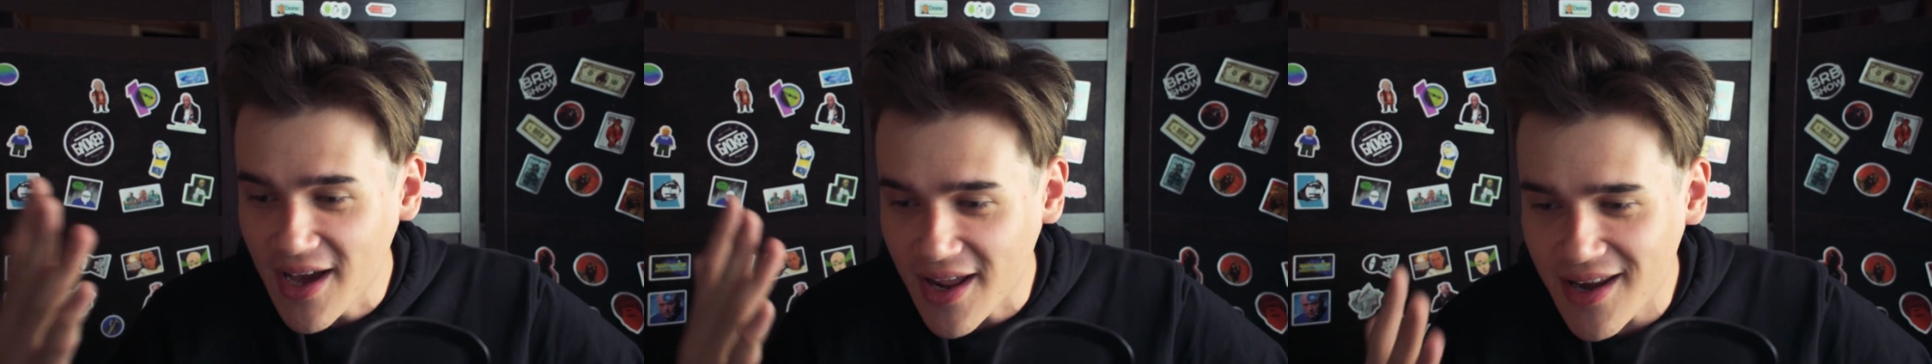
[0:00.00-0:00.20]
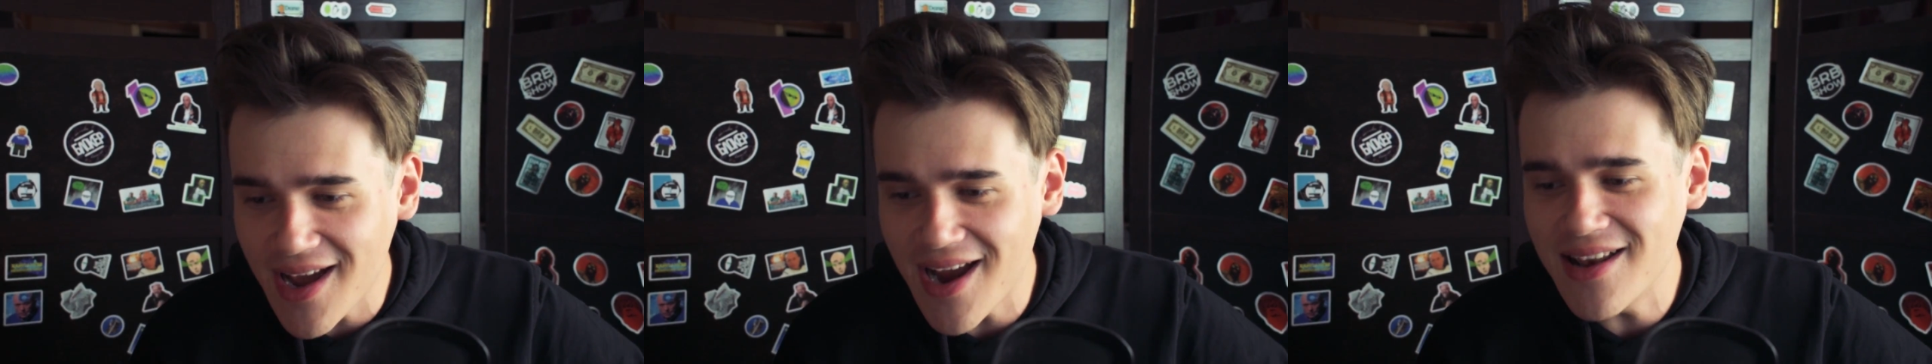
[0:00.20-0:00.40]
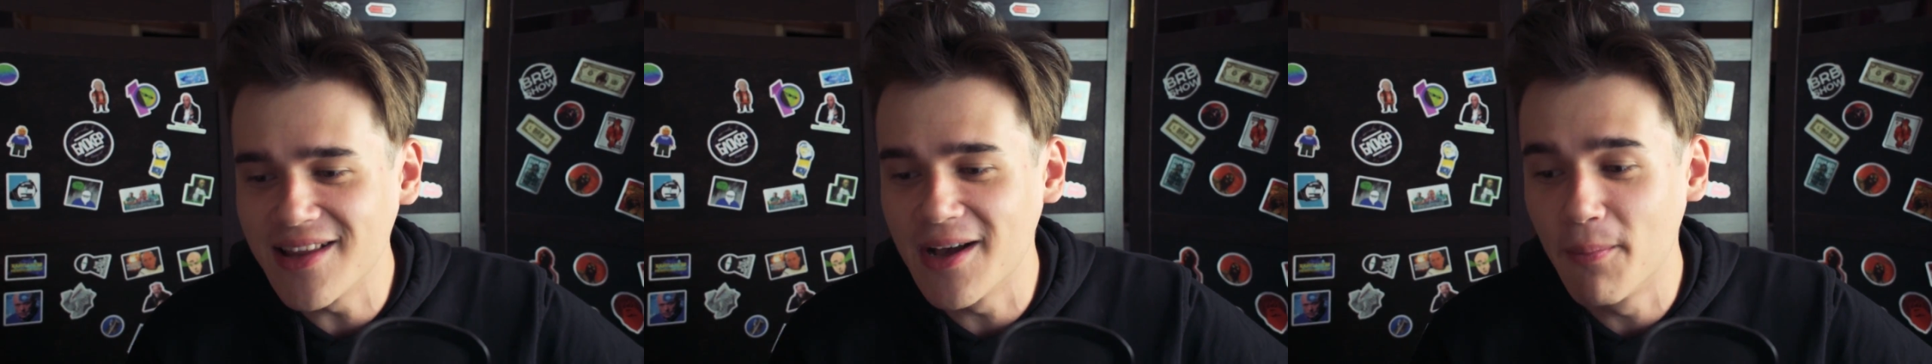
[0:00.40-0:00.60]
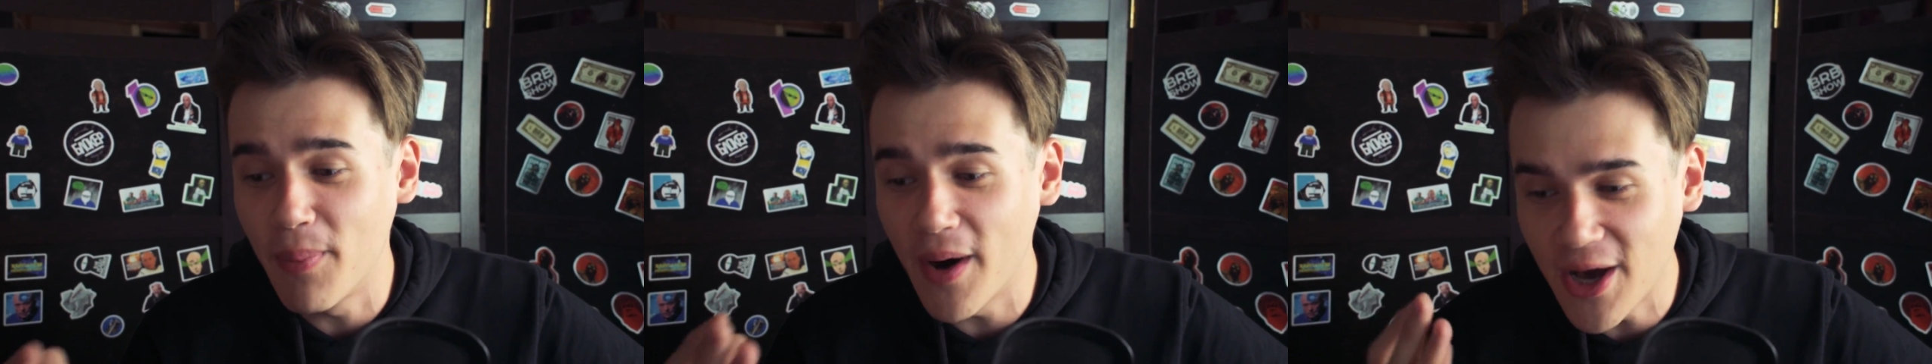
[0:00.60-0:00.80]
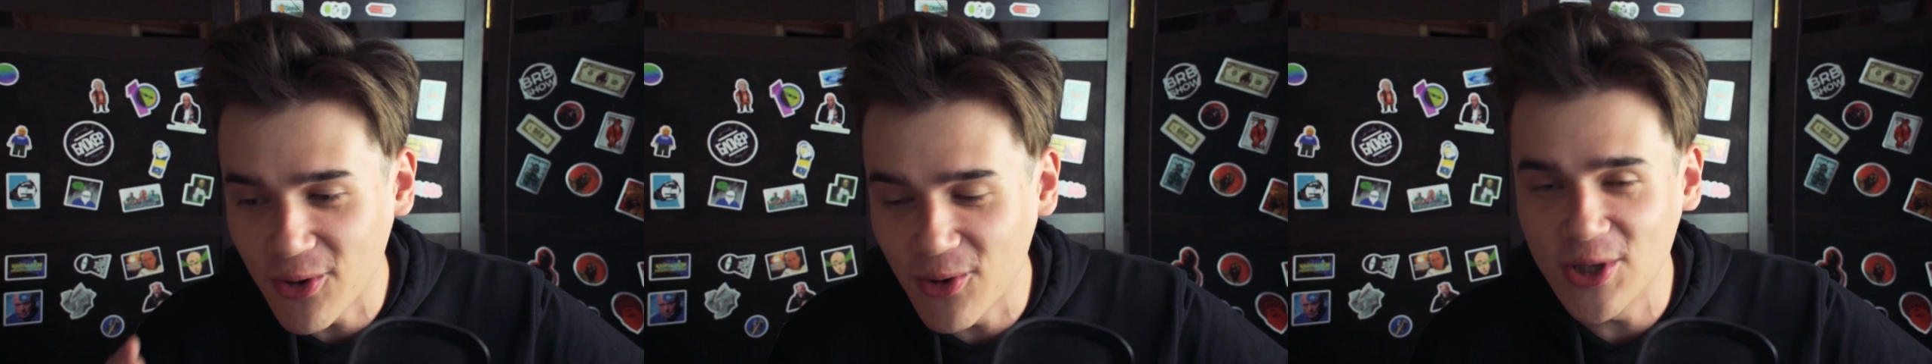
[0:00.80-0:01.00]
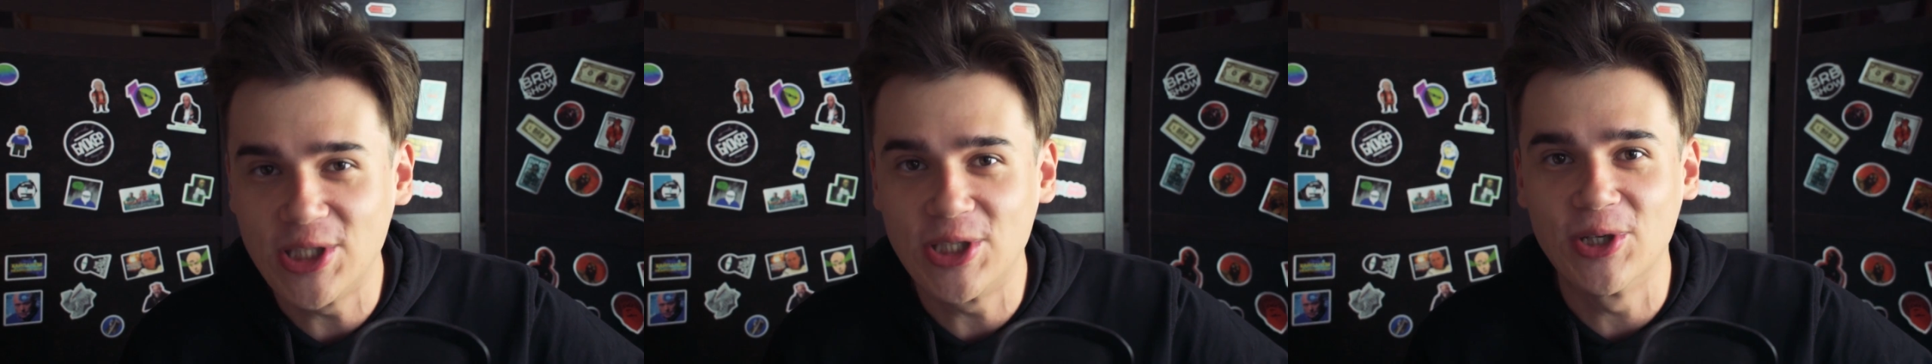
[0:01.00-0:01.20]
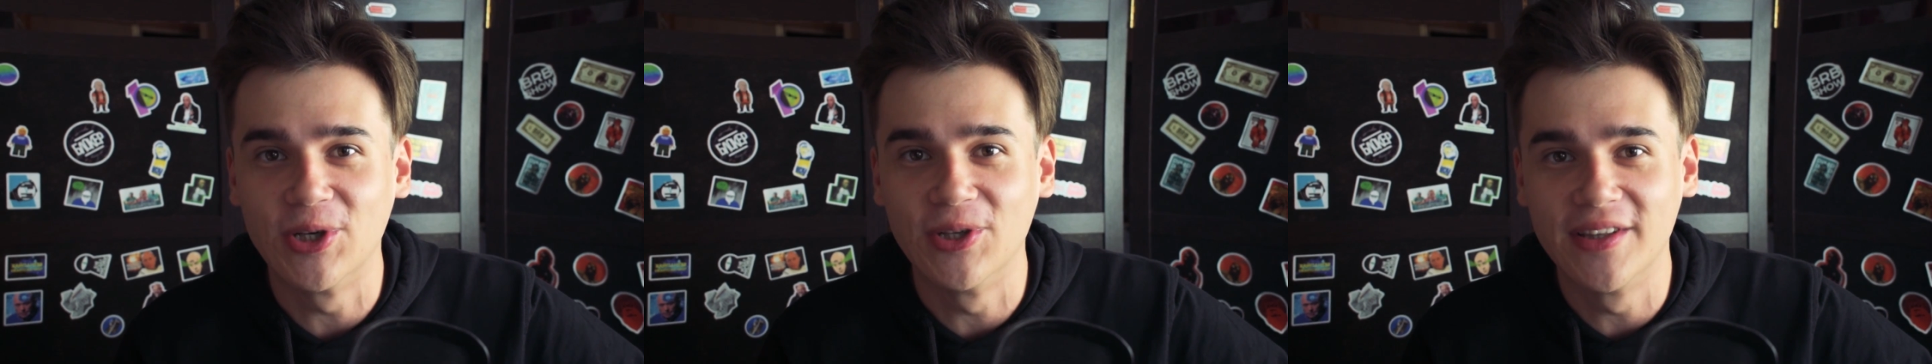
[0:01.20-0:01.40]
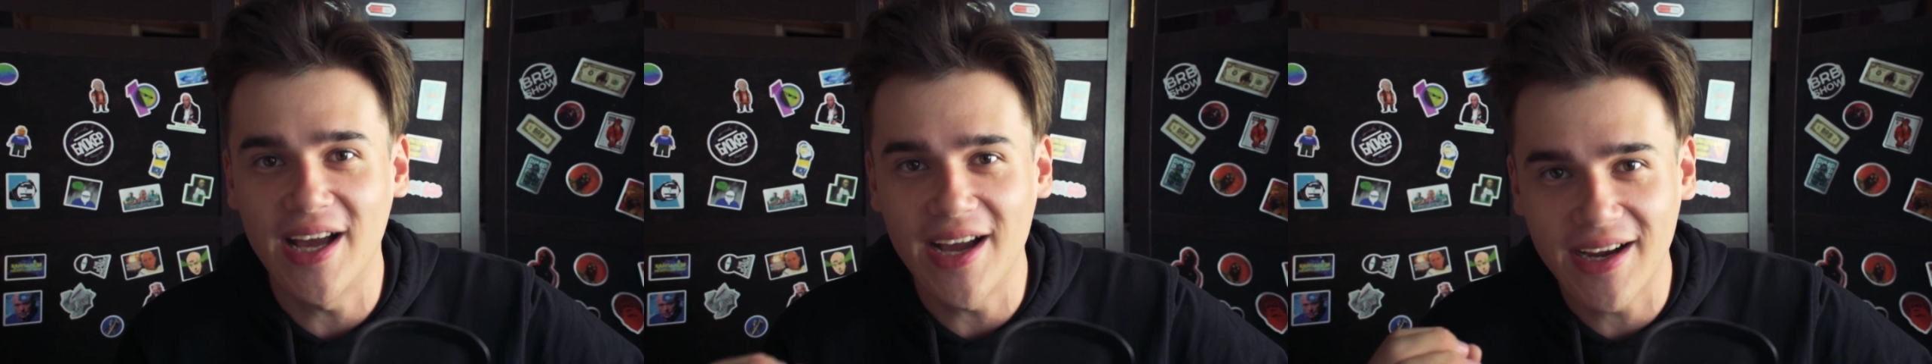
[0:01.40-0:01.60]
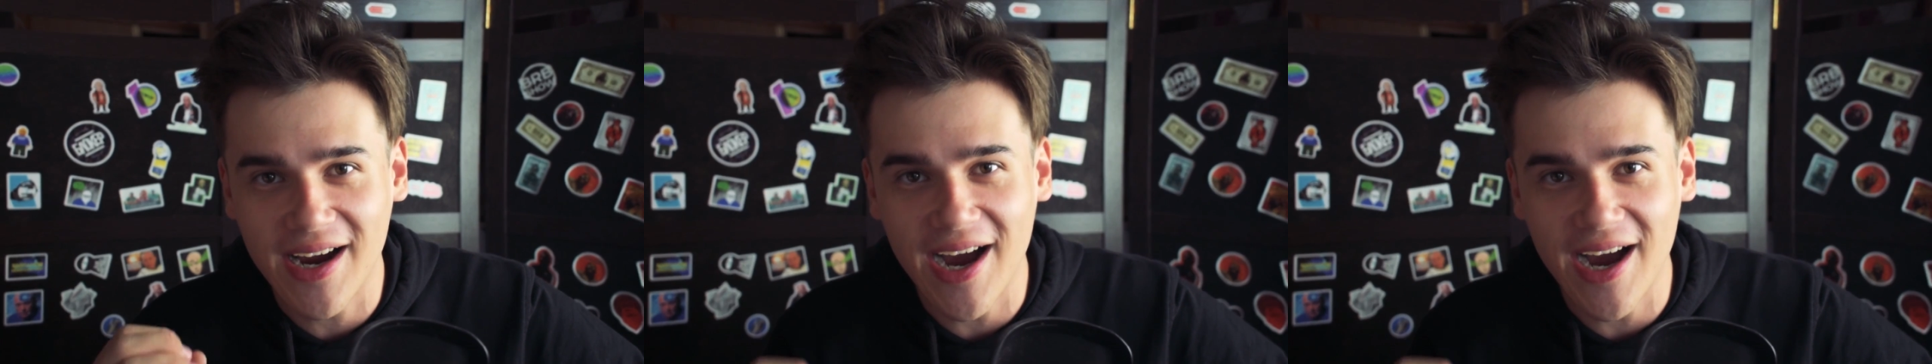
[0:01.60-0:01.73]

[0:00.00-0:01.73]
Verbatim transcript: реально пародию на